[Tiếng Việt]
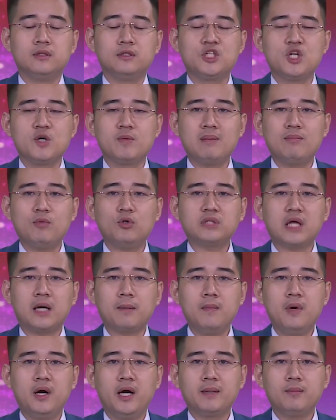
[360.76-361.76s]
Chiều 31
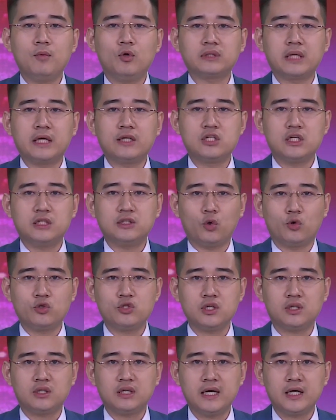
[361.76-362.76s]
tháng 10, Bộ Tài chính tổ
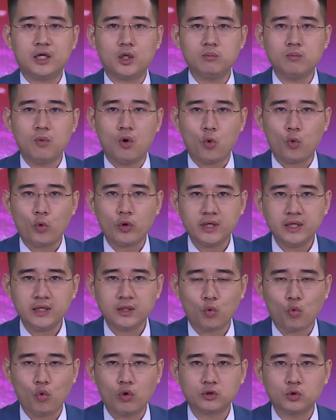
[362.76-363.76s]
chức lễ công bố quyết
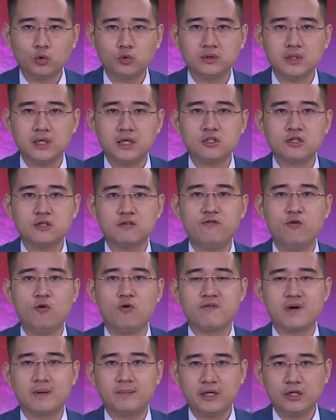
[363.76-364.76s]
định của Thủ tướng Chính
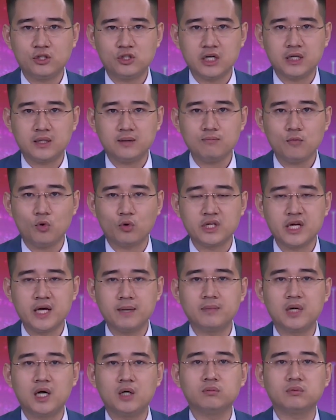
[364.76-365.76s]
phủ Phạm Minh Chính bổ
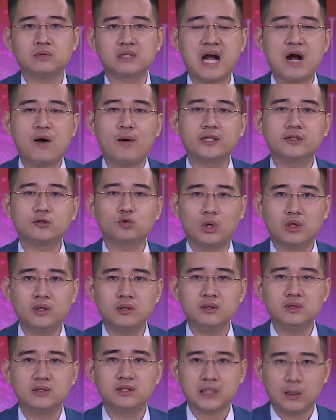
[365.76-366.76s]
nhiệm ông Cao Anh
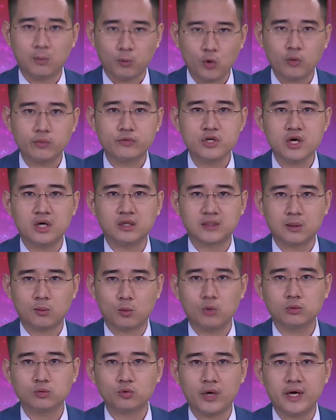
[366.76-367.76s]
Tuấn, Tổng cục trưởng Tổng
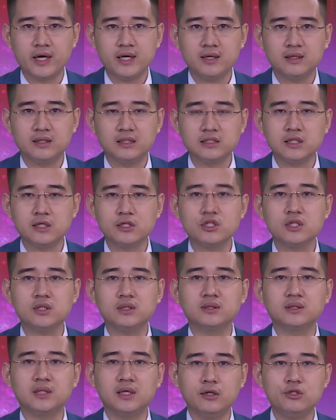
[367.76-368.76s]
cục Thuế, giữ chức
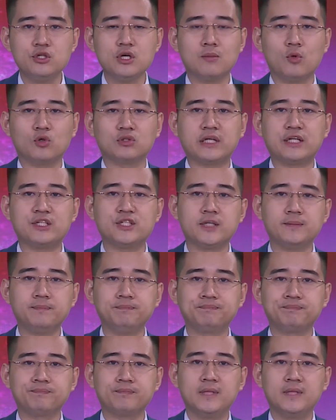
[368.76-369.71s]
Thứ trưởng Bộ Tài chính.